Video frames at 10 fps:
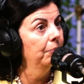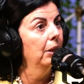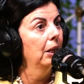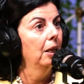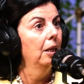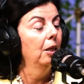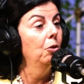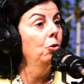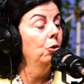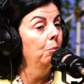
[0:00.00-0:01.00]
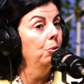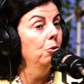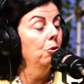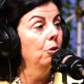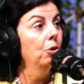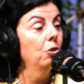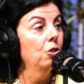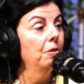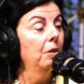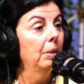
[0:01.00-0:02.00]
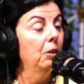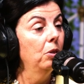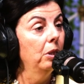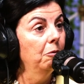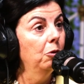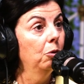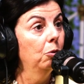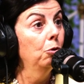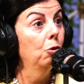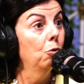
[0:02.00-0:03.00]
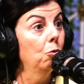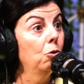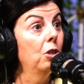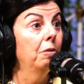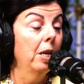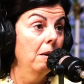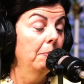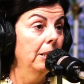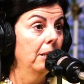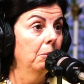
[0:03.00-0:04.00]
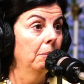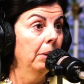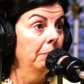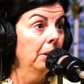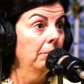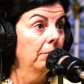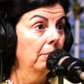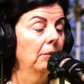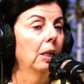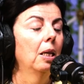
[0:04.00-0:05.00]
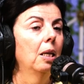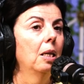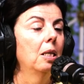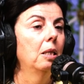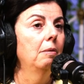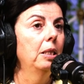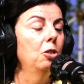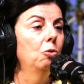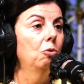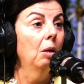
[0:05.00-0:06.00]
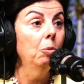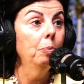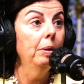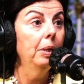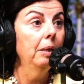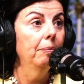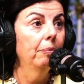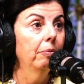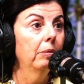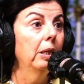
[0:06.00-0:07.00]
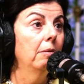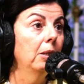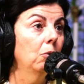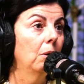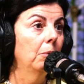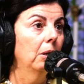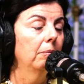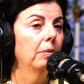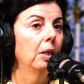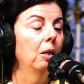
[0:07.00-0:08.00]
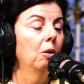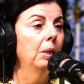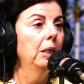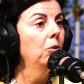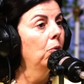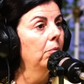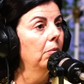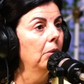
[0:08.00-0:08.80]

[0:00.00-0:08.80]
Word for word: Mhm. D'autant plus que quand j'ai fait ma deuxième fausse couche, où j'ai failli y passer moi-même, j'avais dit je veux voir mon bébé, qui avait trois mois. Et on m'a dit non.